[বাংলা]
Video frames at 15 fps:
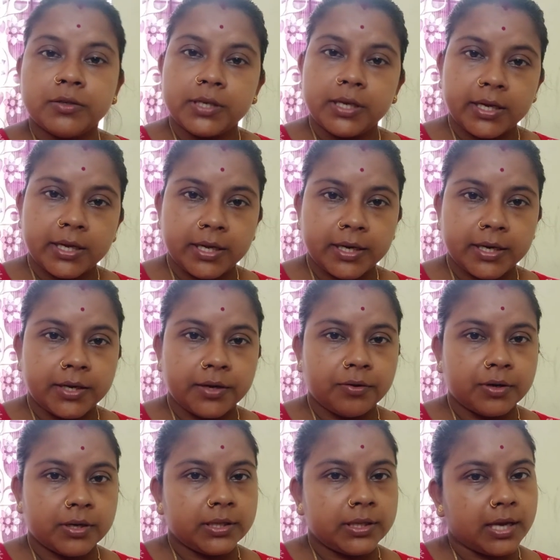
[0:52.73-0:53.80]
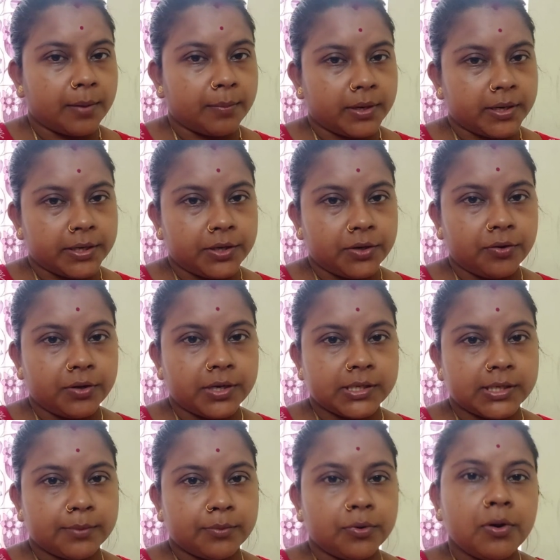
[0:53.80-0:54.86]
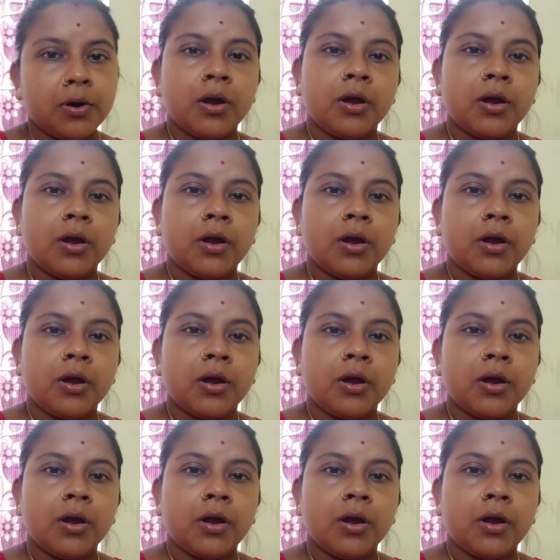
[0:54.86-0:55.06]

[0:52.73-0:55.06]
ছেলেকে রেডি করে দিয়ে আমরা রেডি হয়ে যাব